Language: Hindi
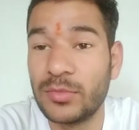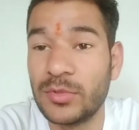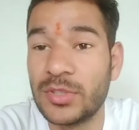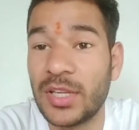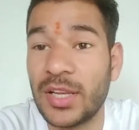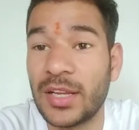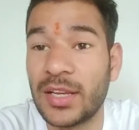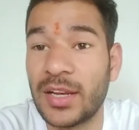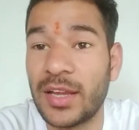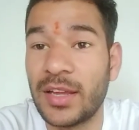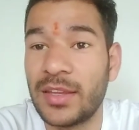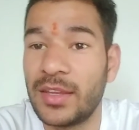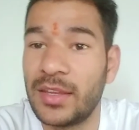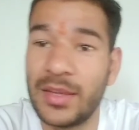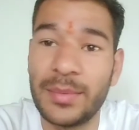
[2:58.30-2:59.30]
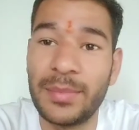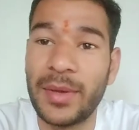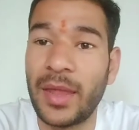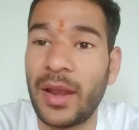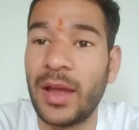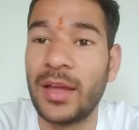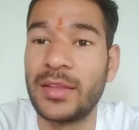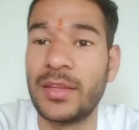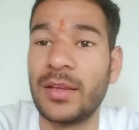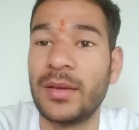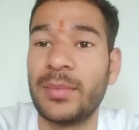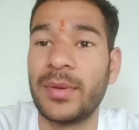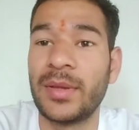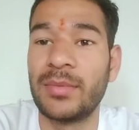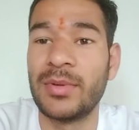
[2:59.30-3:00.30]
तो मुझे लग रहा है कि ये पैर हाथी
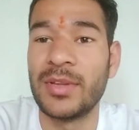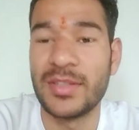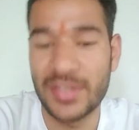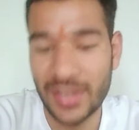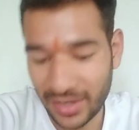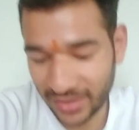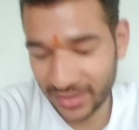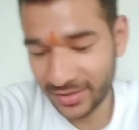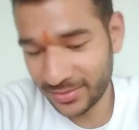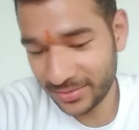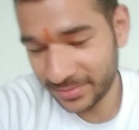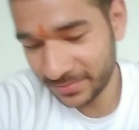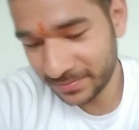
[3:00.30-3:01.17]
का पैर बन जाएगा